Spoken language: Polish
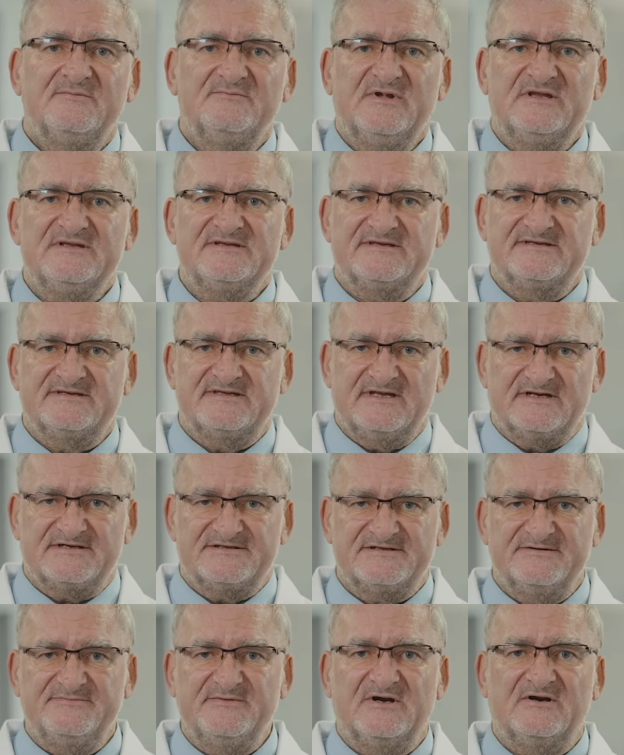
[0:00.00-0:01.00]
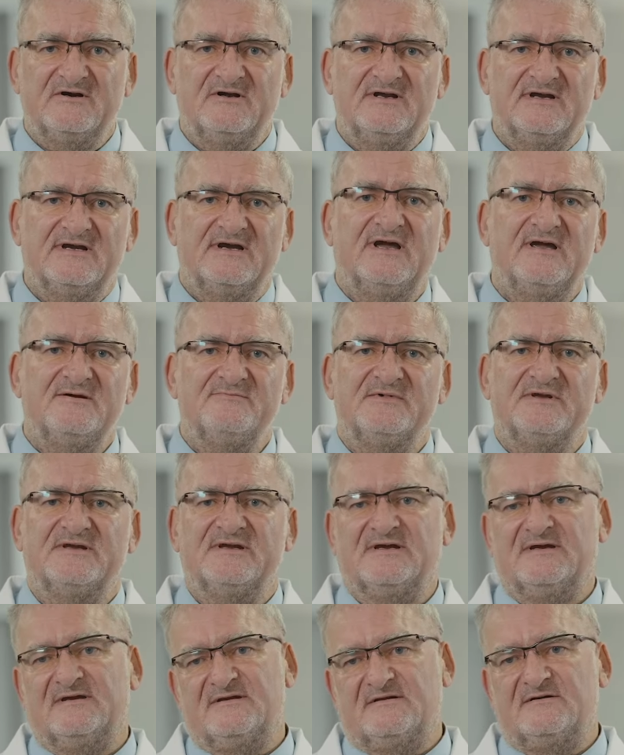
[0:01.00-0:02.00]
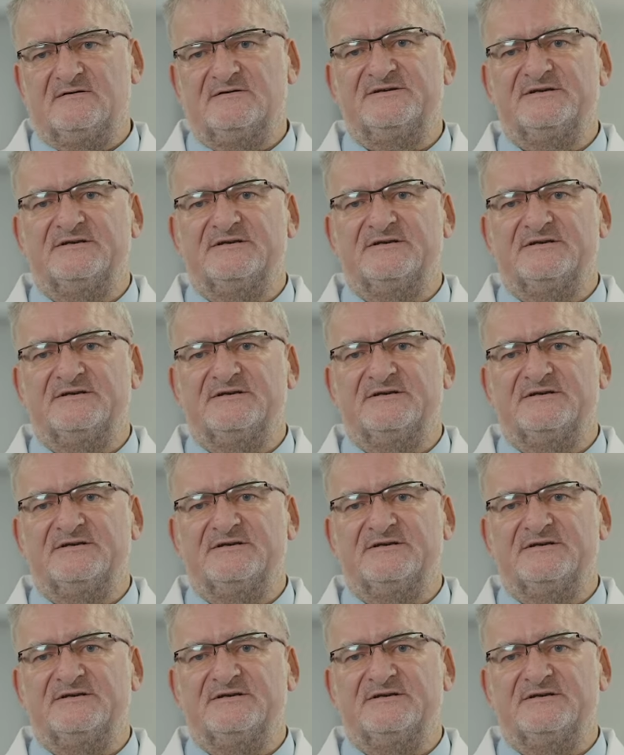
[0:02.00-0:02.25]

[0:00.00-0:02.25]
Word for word: między starszymi kolegami, a